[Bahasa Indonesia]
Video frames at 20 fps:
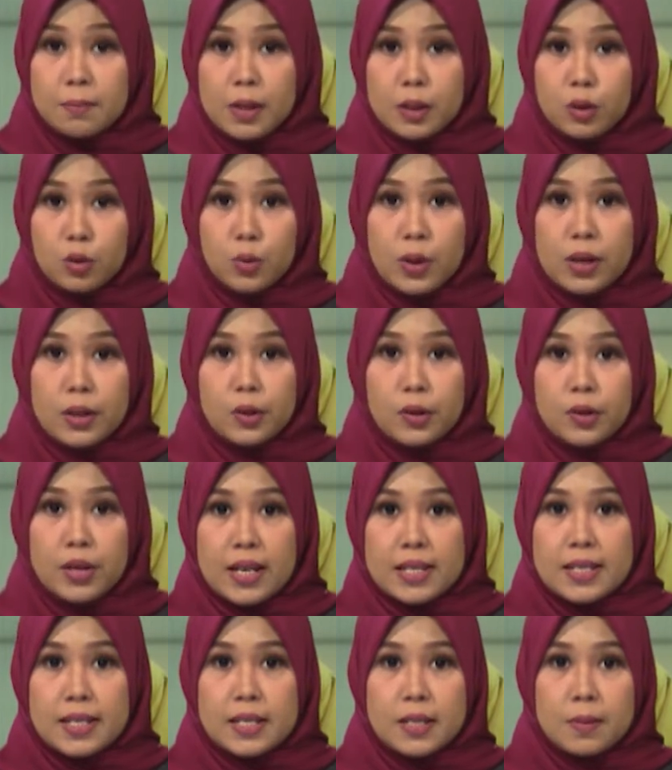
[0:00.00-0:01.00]
bantuan
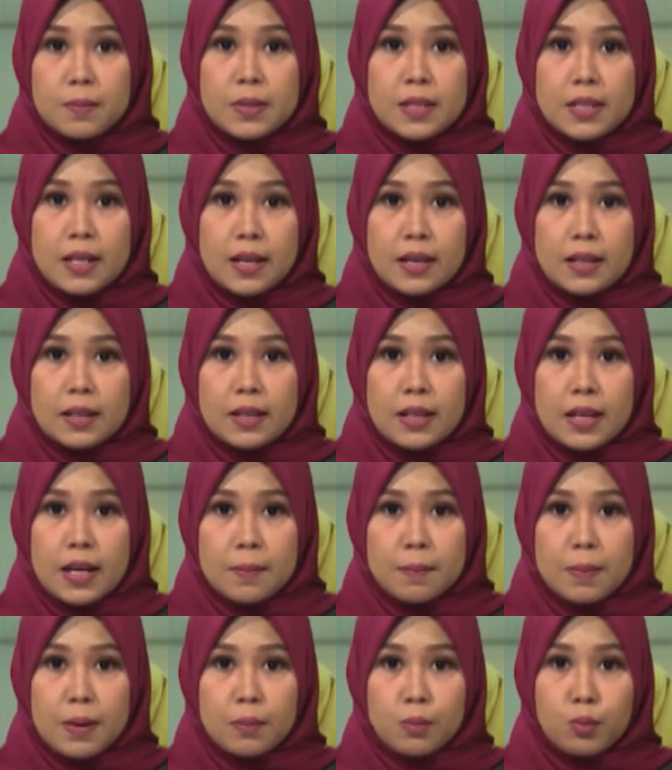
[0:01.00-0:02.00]
donasi sebesar
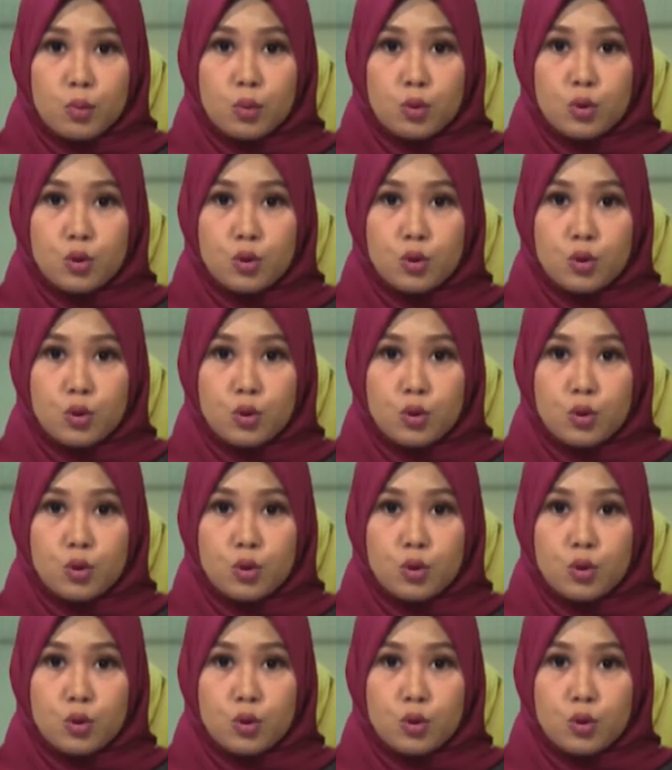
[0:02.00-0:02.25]
80